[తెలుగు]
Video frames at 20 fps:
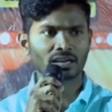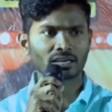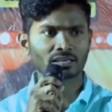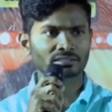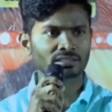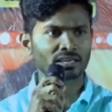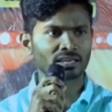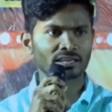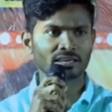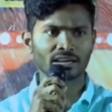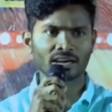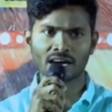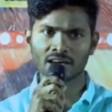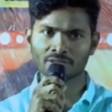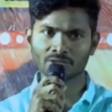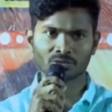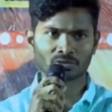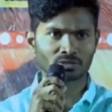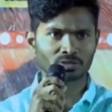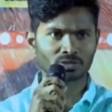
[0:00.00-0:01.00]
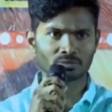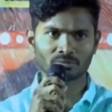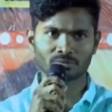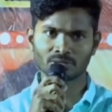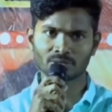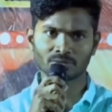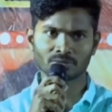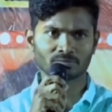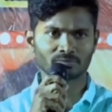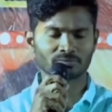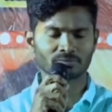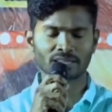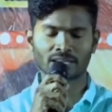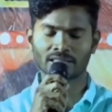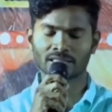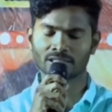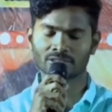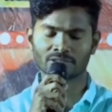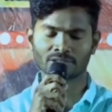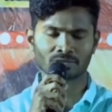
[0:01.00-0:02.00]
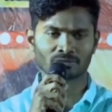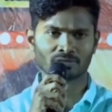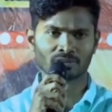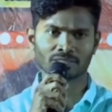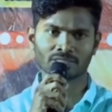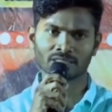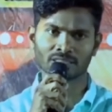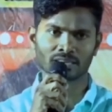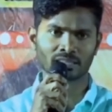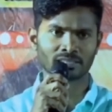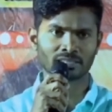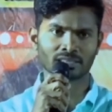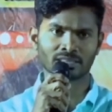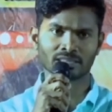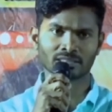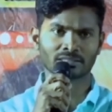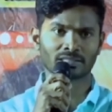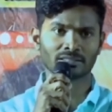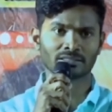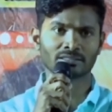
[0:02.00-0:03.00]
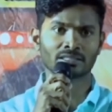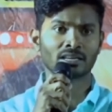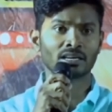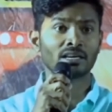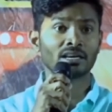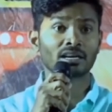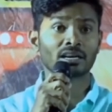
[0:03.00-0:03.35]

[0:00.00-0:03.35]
రక్తాన్ని కార్చొద్దు మీరు మీరు అంత విశ్వాసులు కాదని నాకు తెలుసు